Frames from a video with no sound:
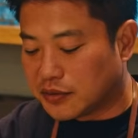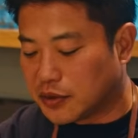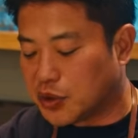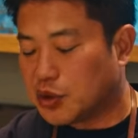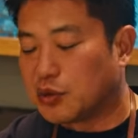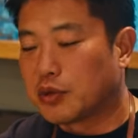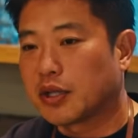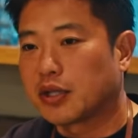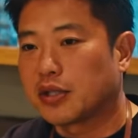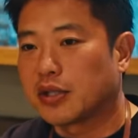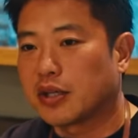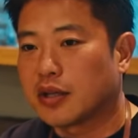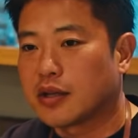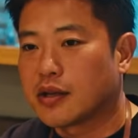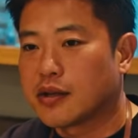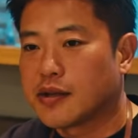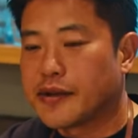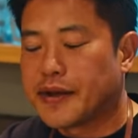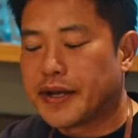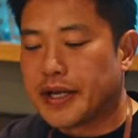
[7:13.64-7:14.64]
いというわけで
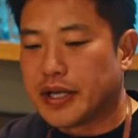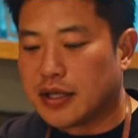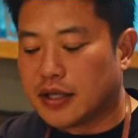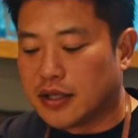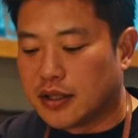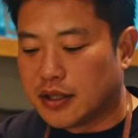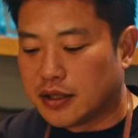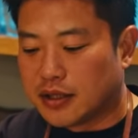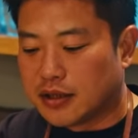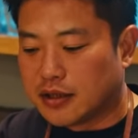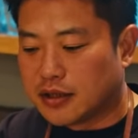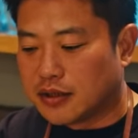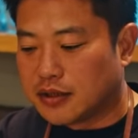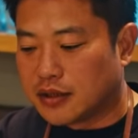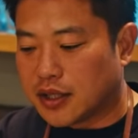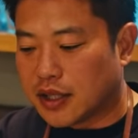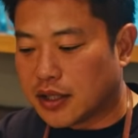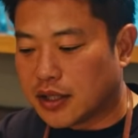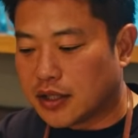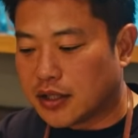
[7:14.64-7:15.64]

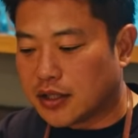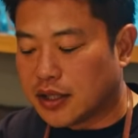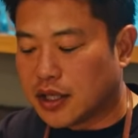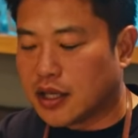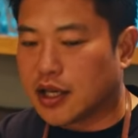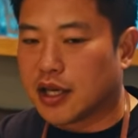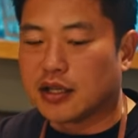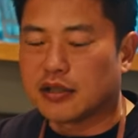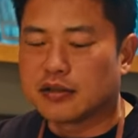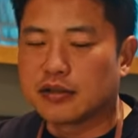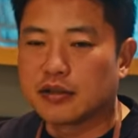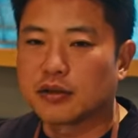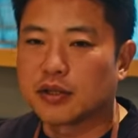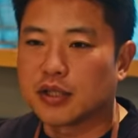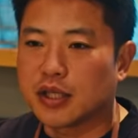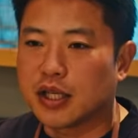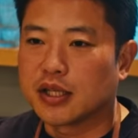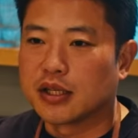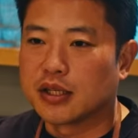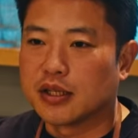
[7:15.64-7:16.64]
第2回ですねこ
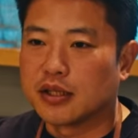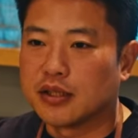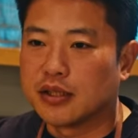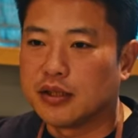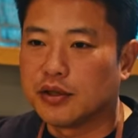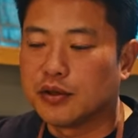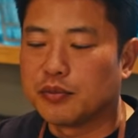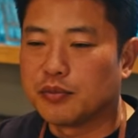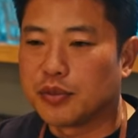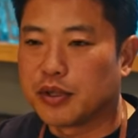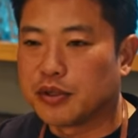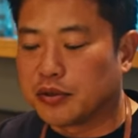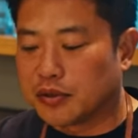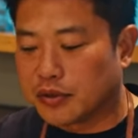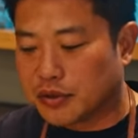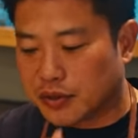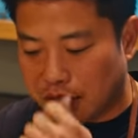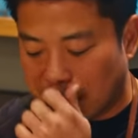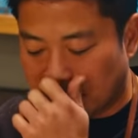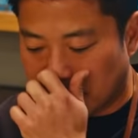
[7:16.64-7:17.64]
れね2本目
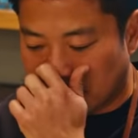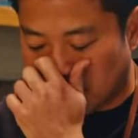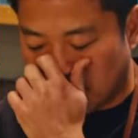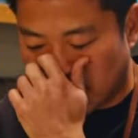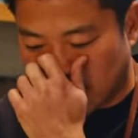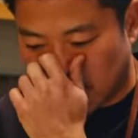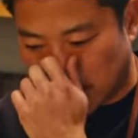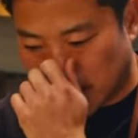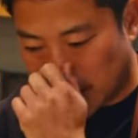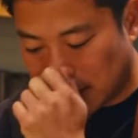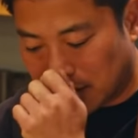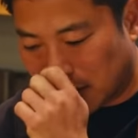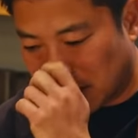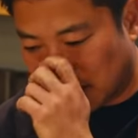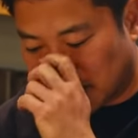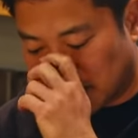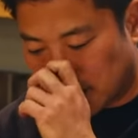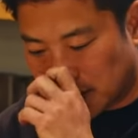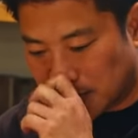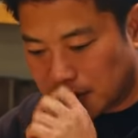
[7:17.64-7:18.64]
のキャベツ春
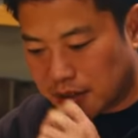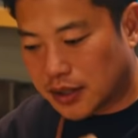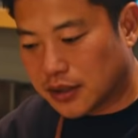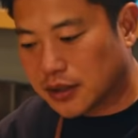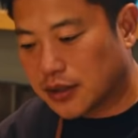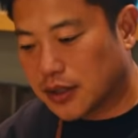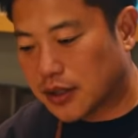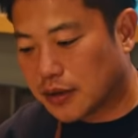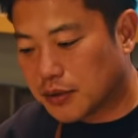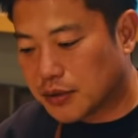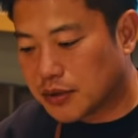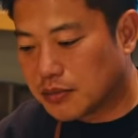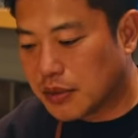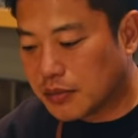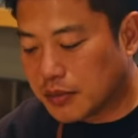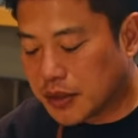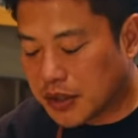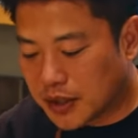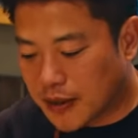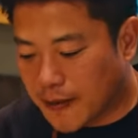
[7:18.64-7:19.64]
キャベツを使ったおつ
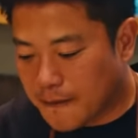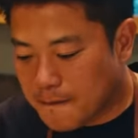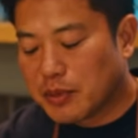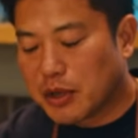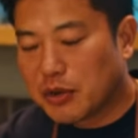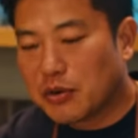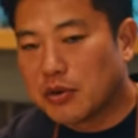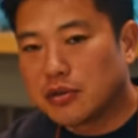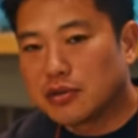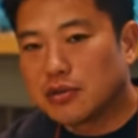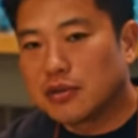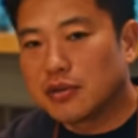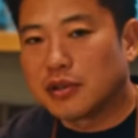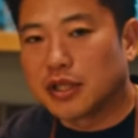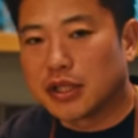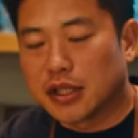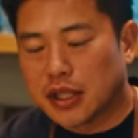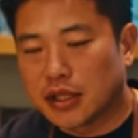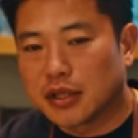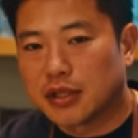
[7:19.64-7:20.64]
まみ、まあ、コールスロー
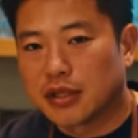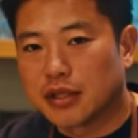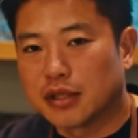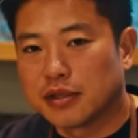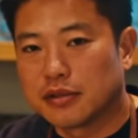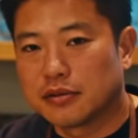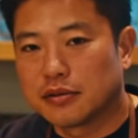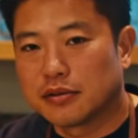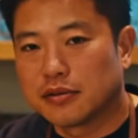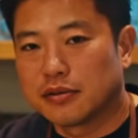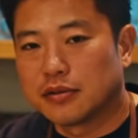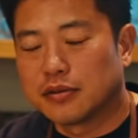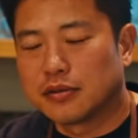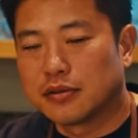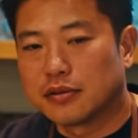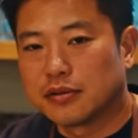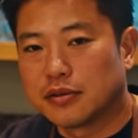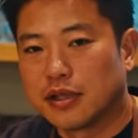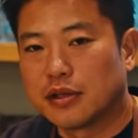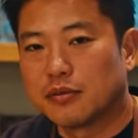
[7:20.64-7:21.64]
はね、あ
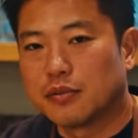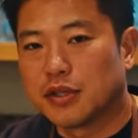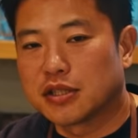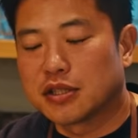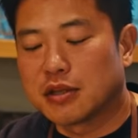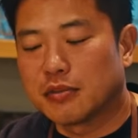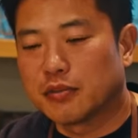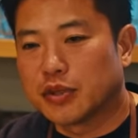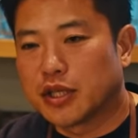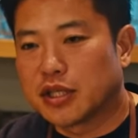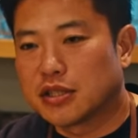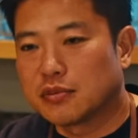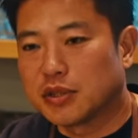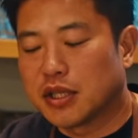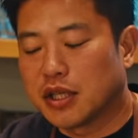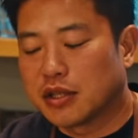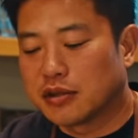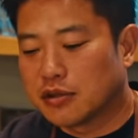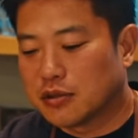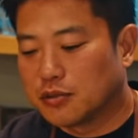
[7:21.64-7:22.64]
のー、普段皆さんもおなじ
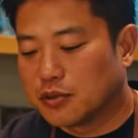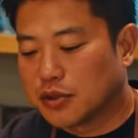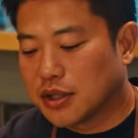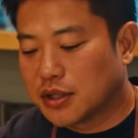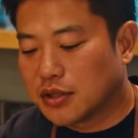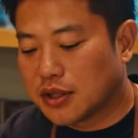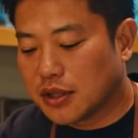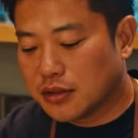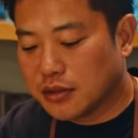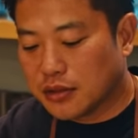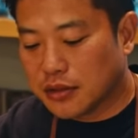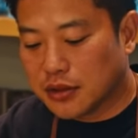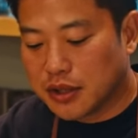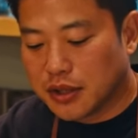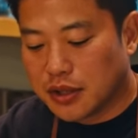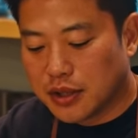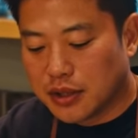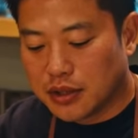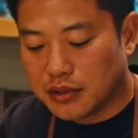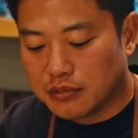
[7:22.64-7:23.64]
みがあると思うんですけど、
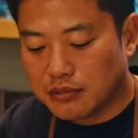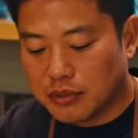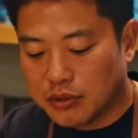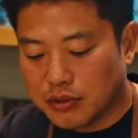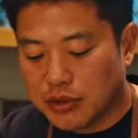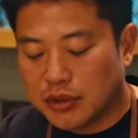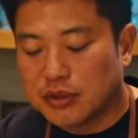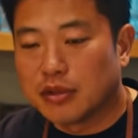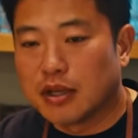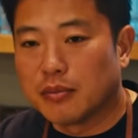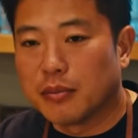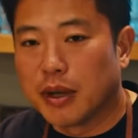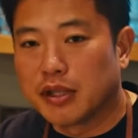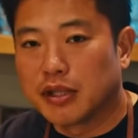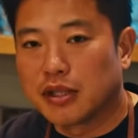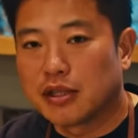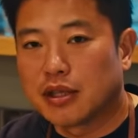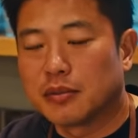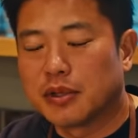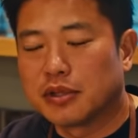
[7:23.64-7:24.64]
まあ、お肉で
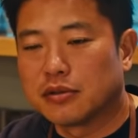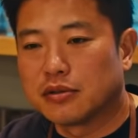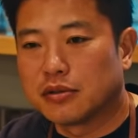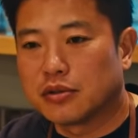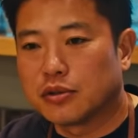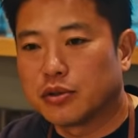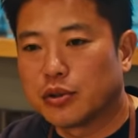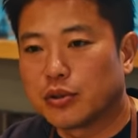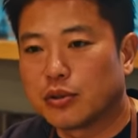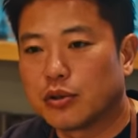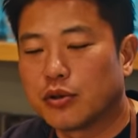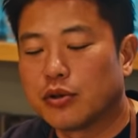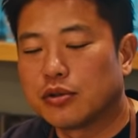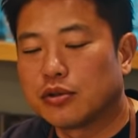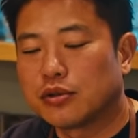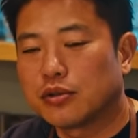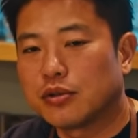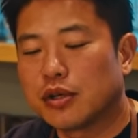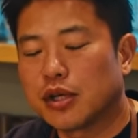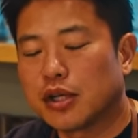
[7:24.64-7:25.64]
巻いて食べるとちょっと
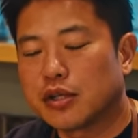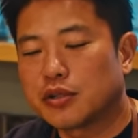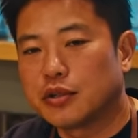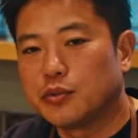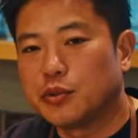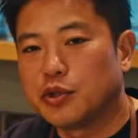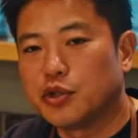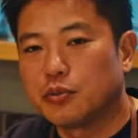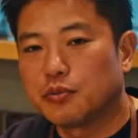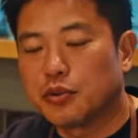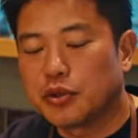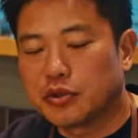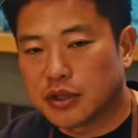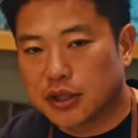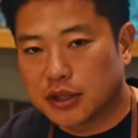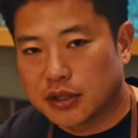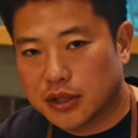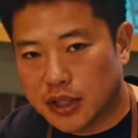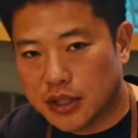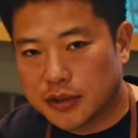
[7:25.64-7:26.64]
コールスローが調味料っぽく
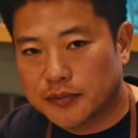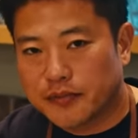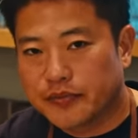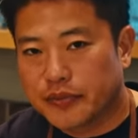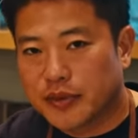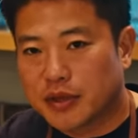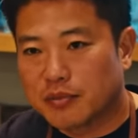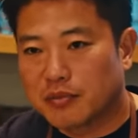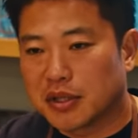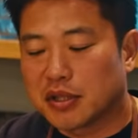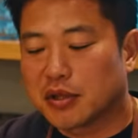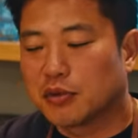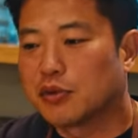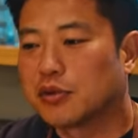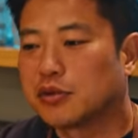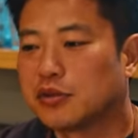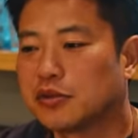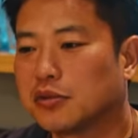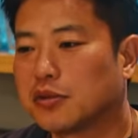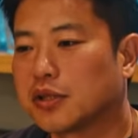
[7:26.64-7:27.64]
なってまた
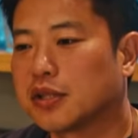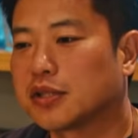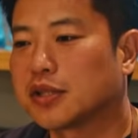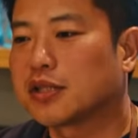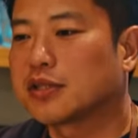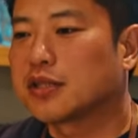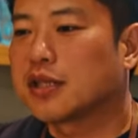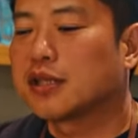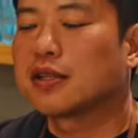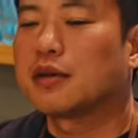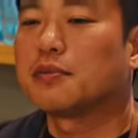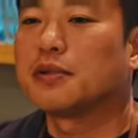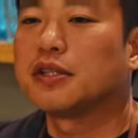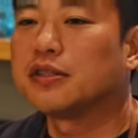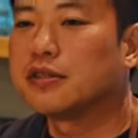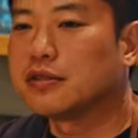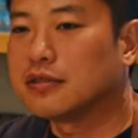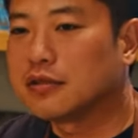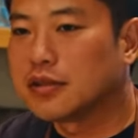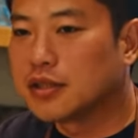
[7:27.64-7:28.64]
コールスローがたくさん食べ
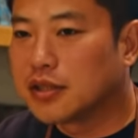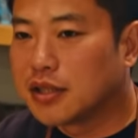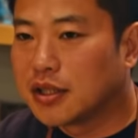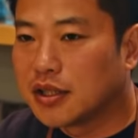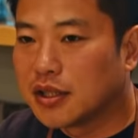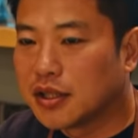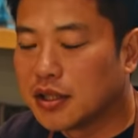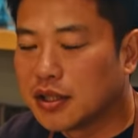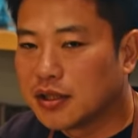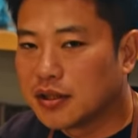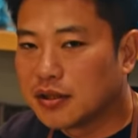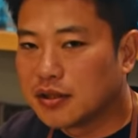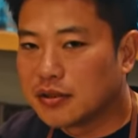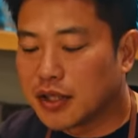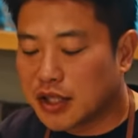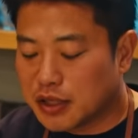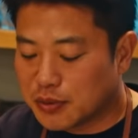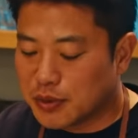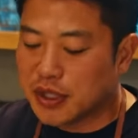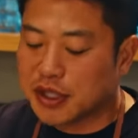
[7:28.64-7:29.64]
れる
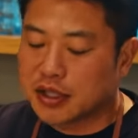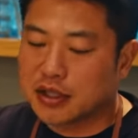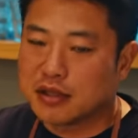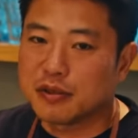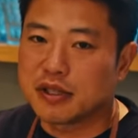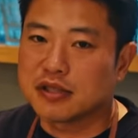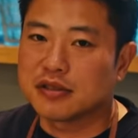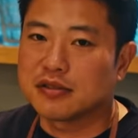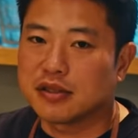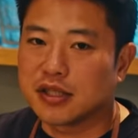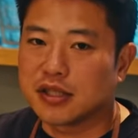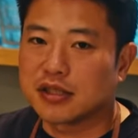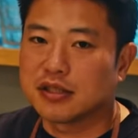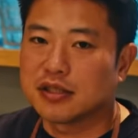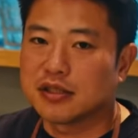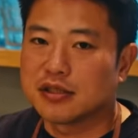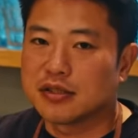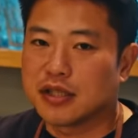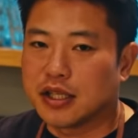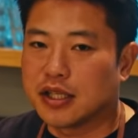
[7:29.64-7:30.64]
レシピになってますの
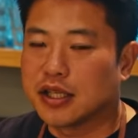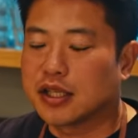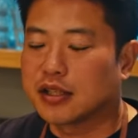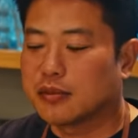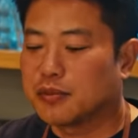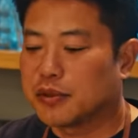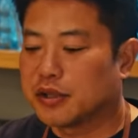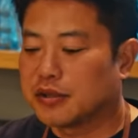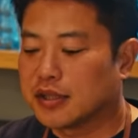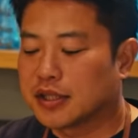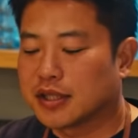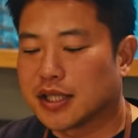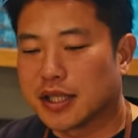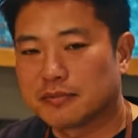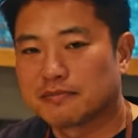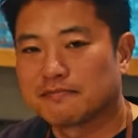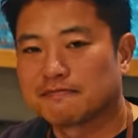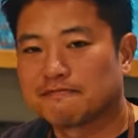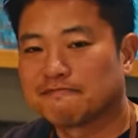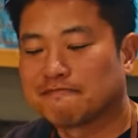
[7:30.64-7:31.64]
でぜひやってみてくださ
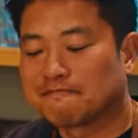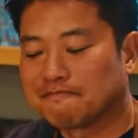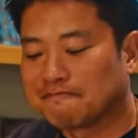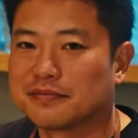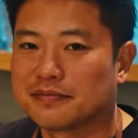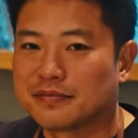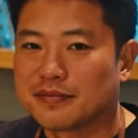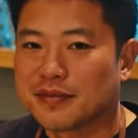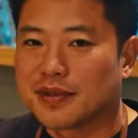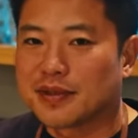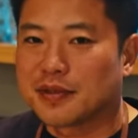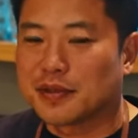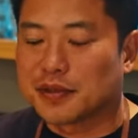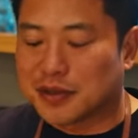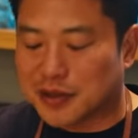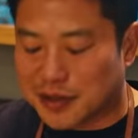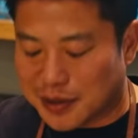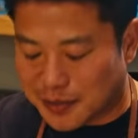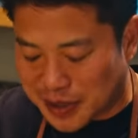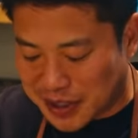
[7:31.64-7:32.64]
いご
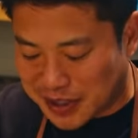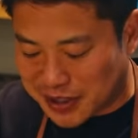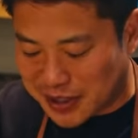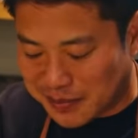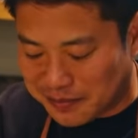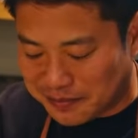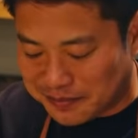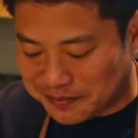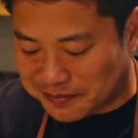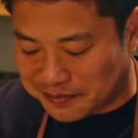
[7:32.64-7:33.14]
ちそうさまでした